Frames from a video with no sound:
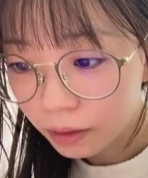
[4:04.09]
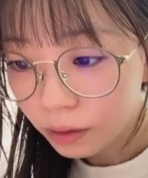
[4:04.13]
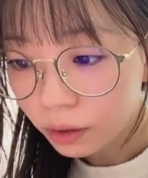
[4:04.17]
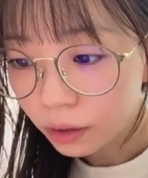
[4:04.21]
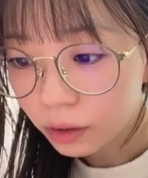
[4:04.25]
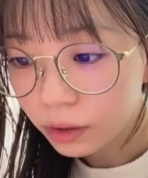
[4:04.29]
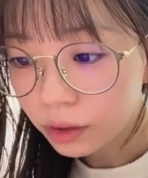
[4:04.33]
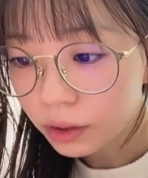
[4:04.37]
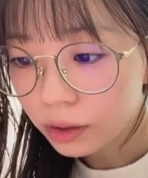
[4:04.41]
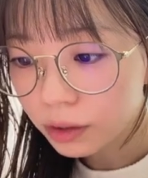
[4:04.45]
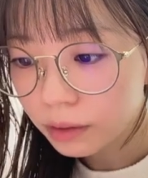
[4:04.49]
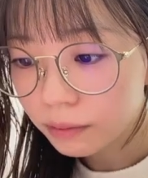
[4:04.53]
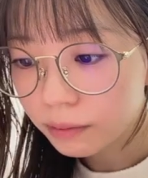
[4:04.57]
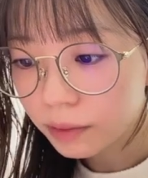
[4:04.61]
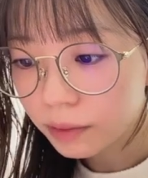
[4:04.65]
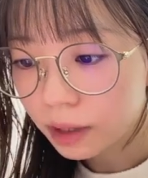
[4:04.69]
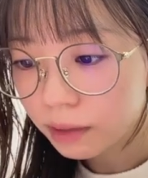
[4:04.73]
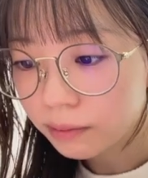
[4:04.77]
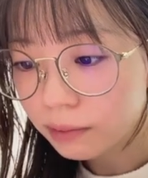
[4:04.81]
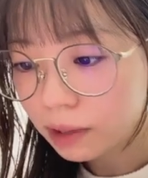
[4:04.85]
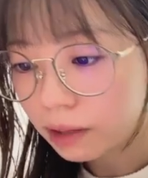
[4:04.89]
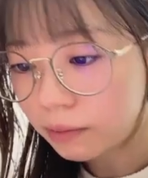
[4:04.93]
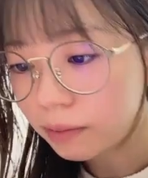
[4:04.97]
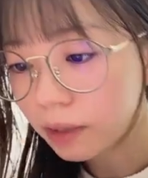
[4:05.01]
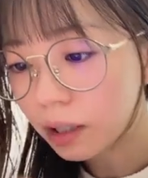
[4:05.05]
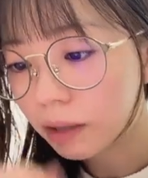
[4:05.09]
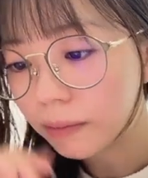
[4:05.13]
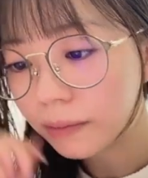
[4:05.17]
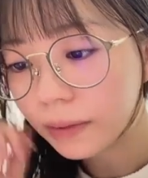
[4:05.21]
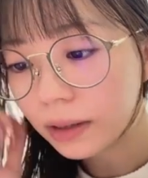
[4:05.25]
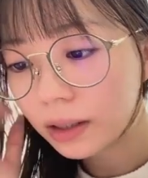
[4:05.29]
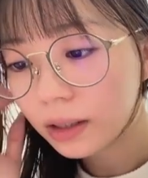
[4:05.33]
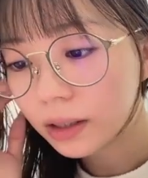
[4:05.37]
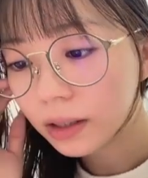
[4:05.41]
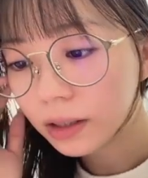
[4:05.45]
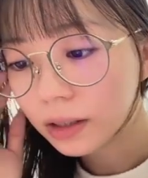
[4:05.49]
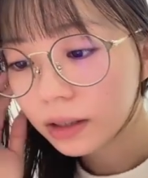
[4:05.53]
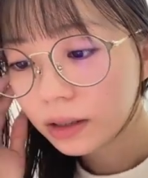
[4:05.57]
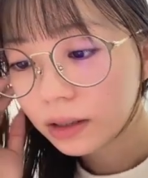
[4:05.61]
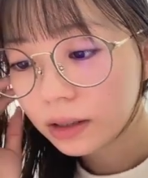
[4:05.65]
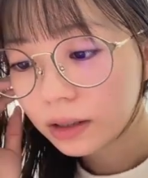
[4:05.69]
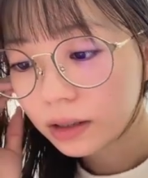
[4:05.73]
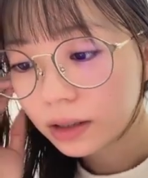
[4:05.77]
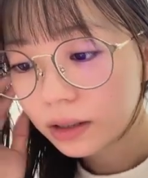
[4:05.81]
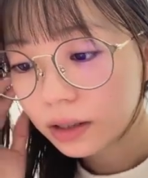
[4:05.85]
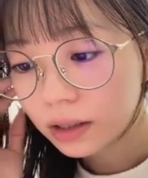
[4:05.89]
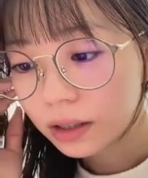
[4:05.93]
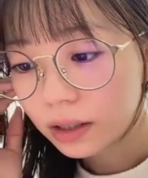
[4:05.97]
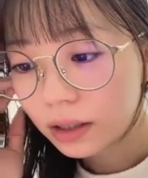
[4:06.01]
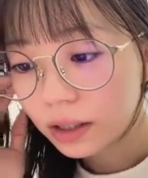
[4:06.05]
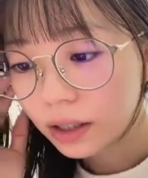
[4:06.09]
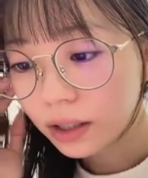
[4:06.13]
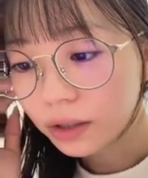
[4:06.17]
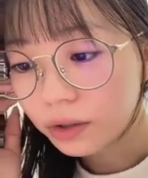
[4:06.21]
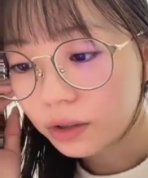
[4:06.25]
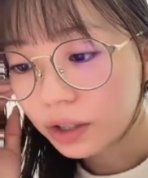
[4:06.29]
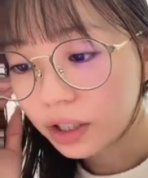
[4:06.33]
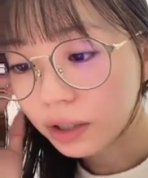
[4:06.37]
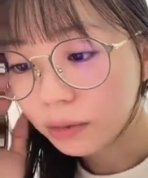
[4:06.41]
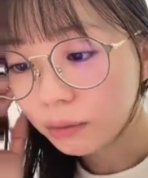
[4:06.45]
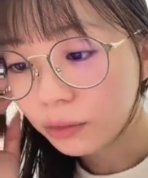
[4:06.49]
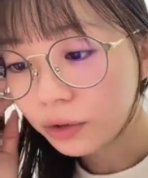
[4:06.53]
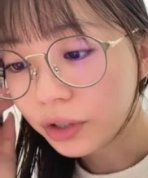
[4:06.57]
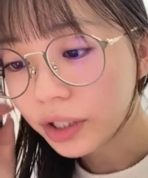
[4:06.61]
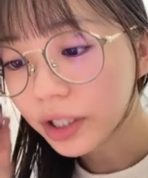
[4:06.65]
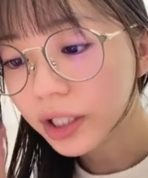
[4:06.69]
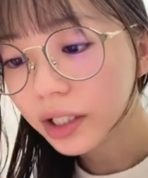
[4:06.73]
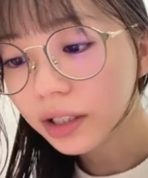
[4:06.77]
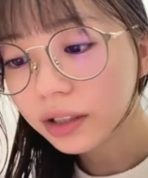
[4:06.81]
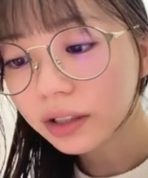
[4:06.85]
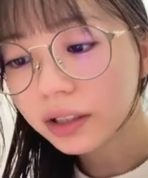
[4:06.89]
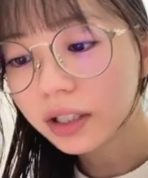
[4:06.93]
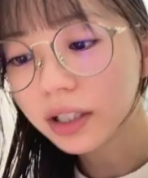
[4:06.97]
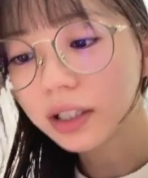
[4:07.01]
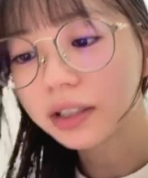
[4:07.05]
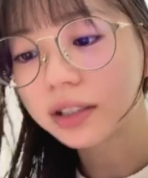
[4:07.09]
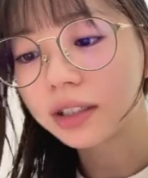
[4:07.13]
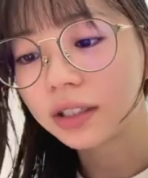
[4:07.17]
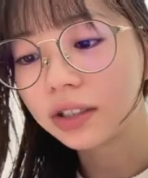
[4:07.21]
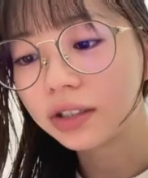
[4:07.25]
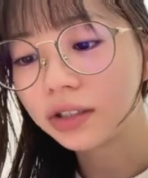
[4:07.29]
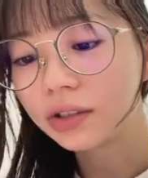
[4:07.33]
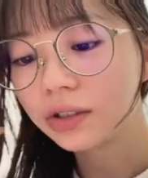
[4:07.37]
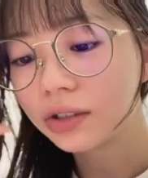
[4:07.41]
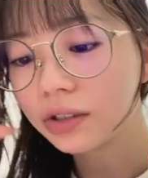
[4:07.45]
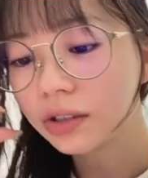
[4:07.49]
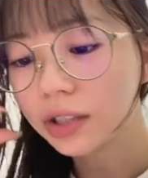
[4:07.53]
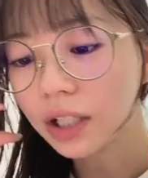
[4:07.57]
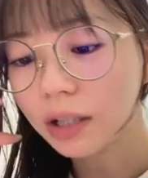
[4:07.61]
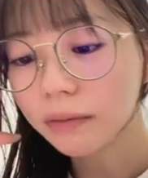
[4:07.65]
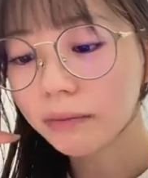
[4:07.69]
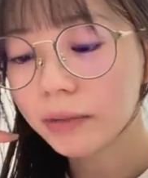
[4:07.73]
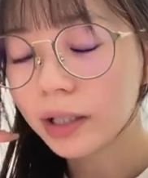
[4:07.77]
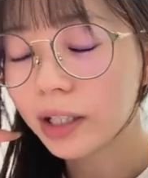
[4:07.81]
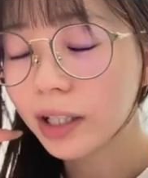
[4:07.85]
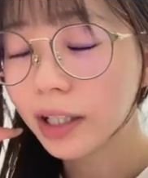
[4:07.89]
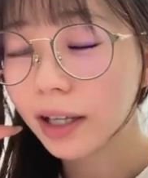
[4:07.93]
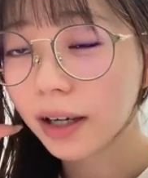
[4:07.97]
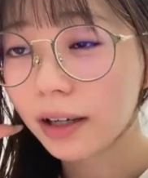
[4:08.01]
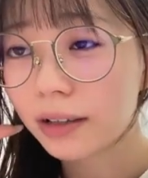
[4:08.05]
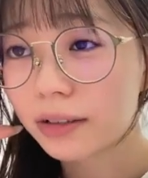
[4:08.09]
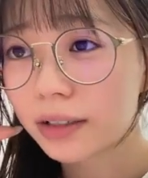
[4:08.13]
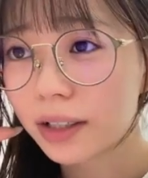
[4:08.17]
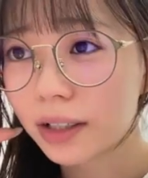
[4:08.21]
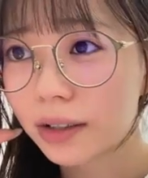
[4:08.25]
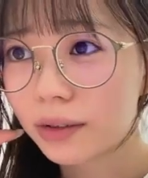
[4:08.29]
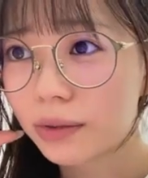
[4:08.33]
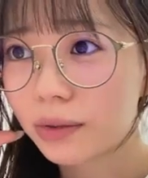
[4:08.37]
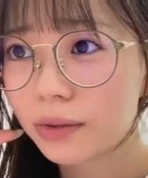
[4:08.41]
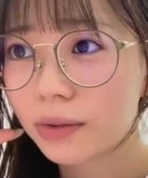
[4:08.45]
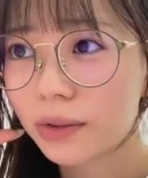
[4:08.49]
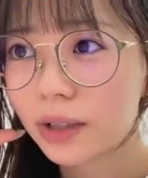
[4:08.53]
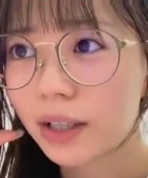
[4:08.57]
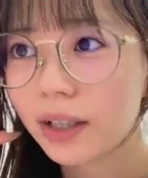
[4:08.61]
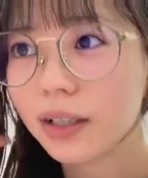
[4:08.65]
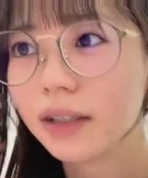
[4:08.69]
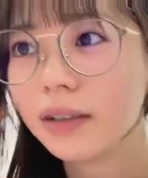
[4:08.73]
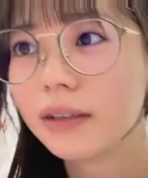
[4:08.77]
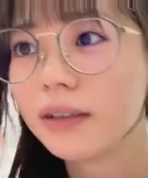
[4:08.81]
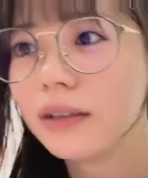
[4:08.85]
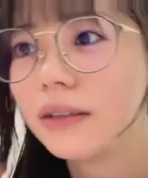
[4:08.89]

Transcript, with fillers: おいいまあまあまあまあえこれで漏れてるなんかさ中顔面長くないここが